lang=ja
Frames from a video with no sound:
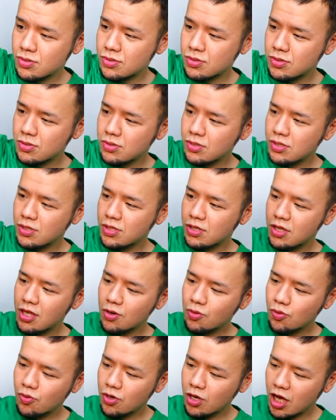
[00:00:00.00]
続い
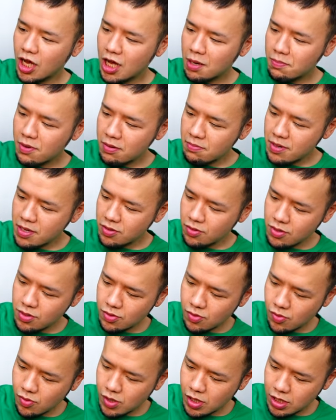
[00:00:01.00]
て、これ甘めのい
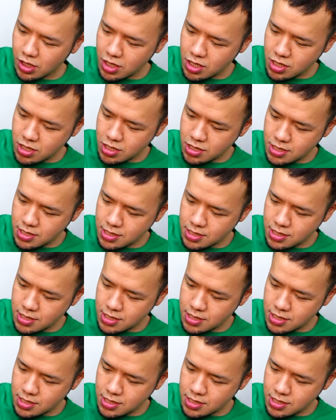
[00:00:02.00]
こうかな。